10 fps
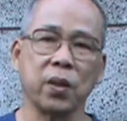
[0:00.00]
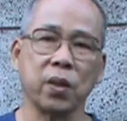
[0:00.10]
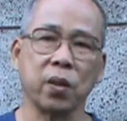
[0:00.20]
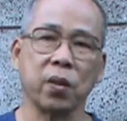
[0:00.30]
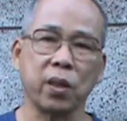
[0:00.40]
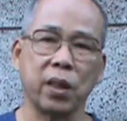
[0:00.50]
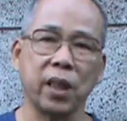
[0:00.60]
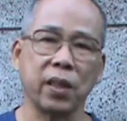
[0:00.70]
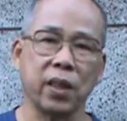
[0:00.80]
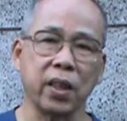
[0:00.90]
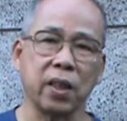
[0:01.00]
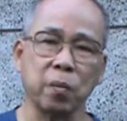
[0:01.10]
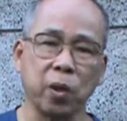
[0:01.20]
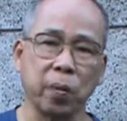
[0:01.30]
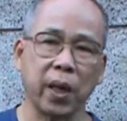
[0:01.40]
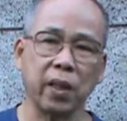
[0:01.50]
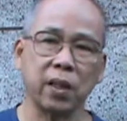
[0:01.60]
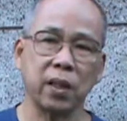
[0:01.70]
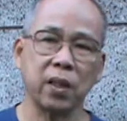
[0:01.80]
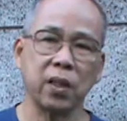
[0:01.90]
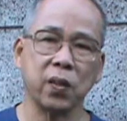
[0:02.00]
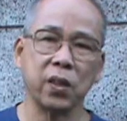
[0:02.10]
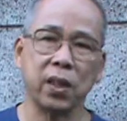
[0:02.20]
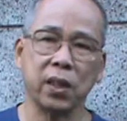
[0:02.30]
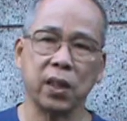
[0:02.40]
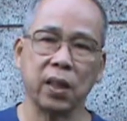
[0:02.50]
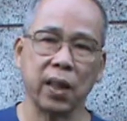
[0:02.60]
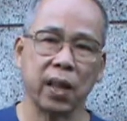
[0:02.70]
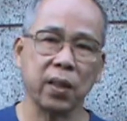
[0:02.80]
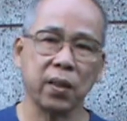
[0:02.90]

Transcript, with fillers: 受人家顶礼膜拜，你受人家践踏，